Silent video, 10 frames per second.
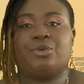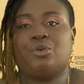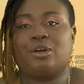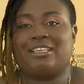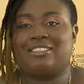eu
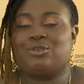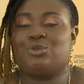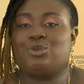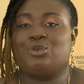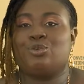l'occasion
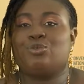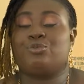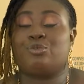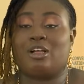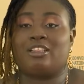de
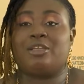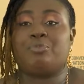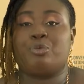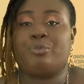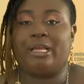voir des
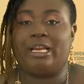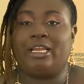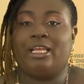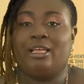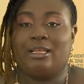poubelles
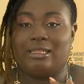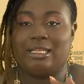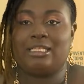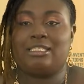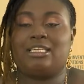
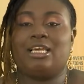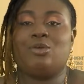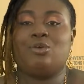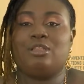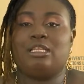dédié
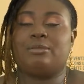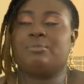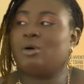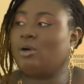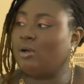
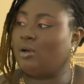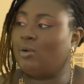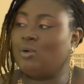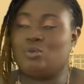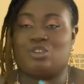uniquement
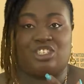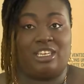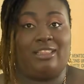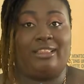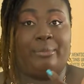au
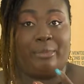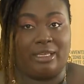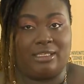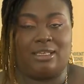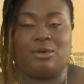jet des
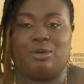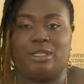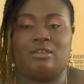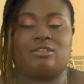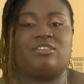masques. Oui,
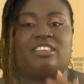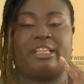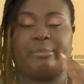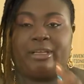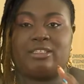lorsque vous avez
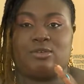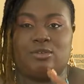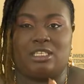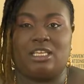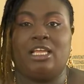des masques
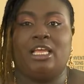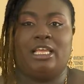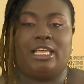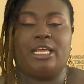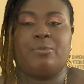usés,
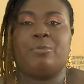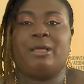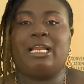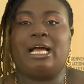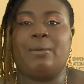il y a des
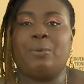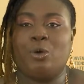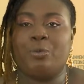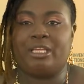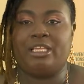poubelles
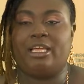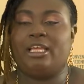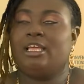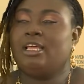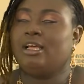appropriées.
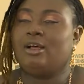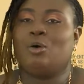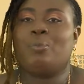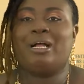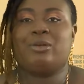
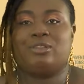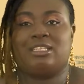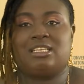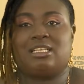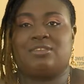On parle de
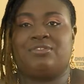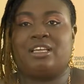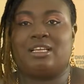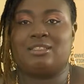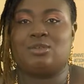
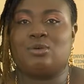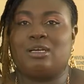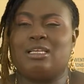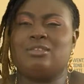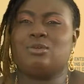désertification.
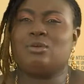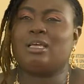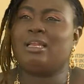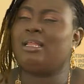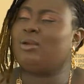
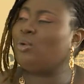quel est le